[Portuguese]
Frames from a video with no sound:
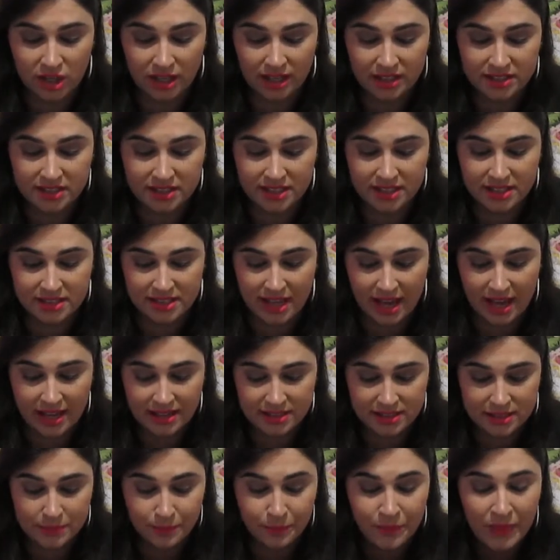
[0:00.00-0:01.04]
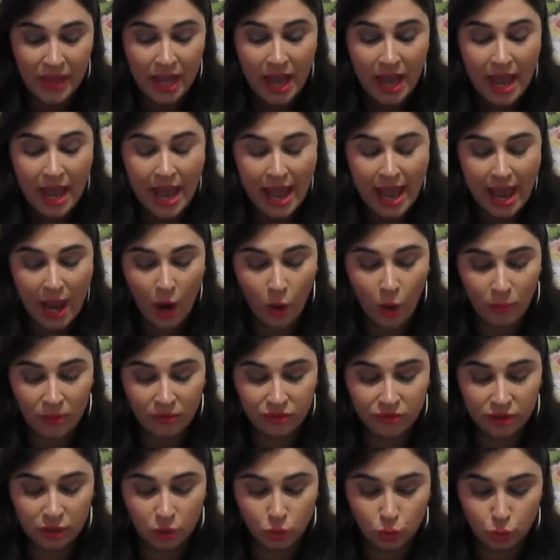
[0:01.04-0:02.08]
ela se exerce, é uma
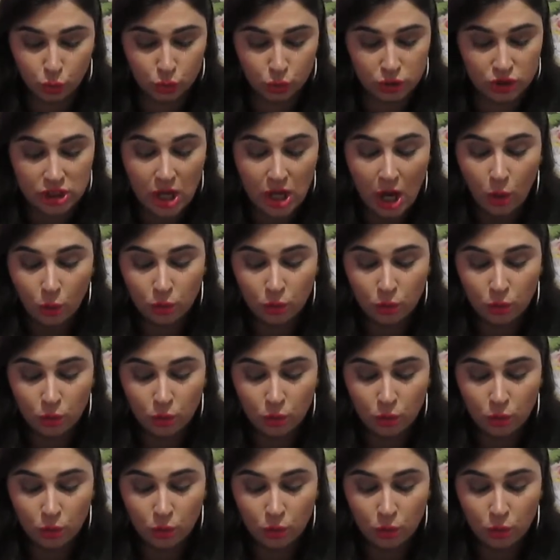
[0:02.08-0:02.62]
virtude.